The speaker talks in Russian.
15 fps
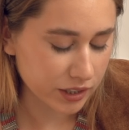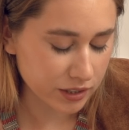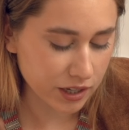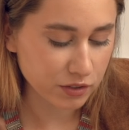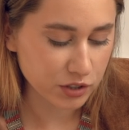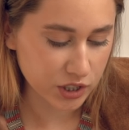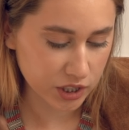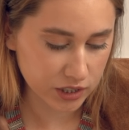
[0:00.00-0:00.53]

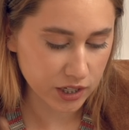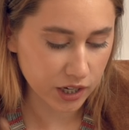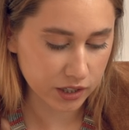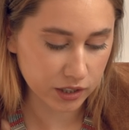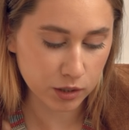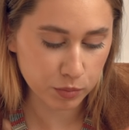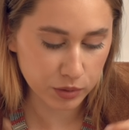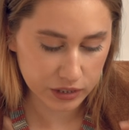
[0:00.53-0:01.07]
Отказавшись от
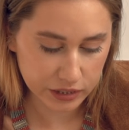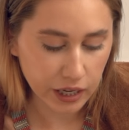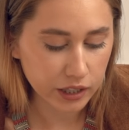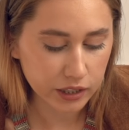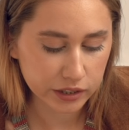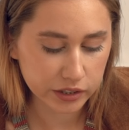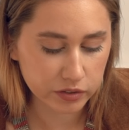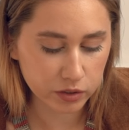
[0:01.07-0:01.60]
сахара, ты
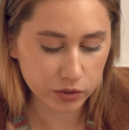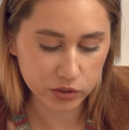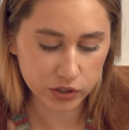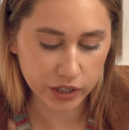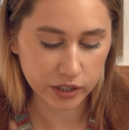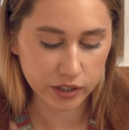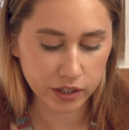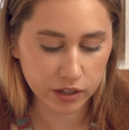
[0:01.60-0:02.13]
перестал ходить
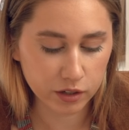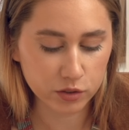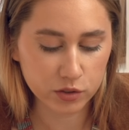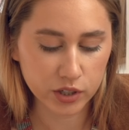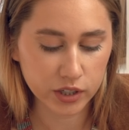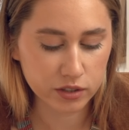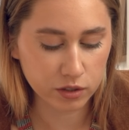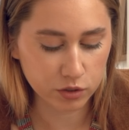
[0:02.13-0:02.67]
ледюре или ледюре